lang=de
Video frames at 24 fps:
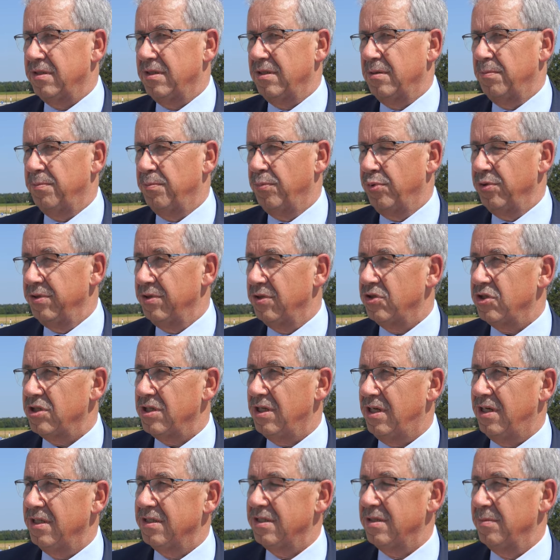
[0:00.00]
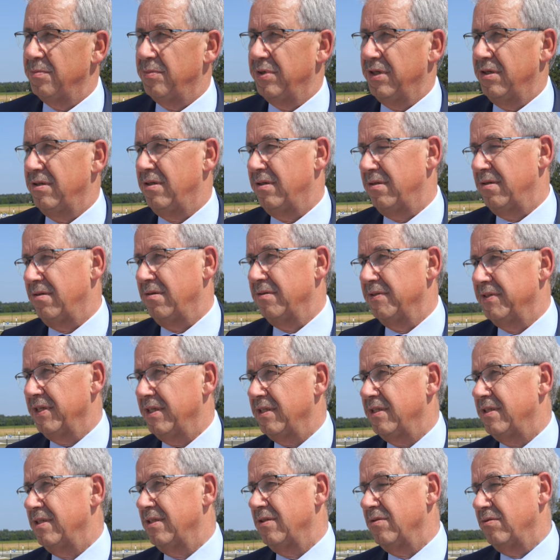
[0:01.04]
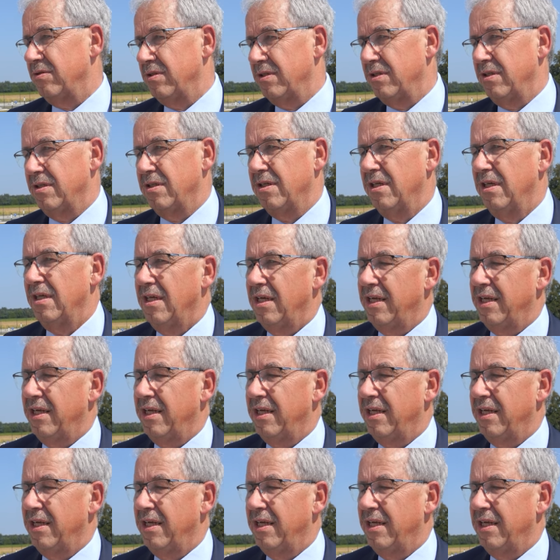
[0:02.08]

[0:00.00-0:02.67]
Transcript: die Bundesstraße B169 und die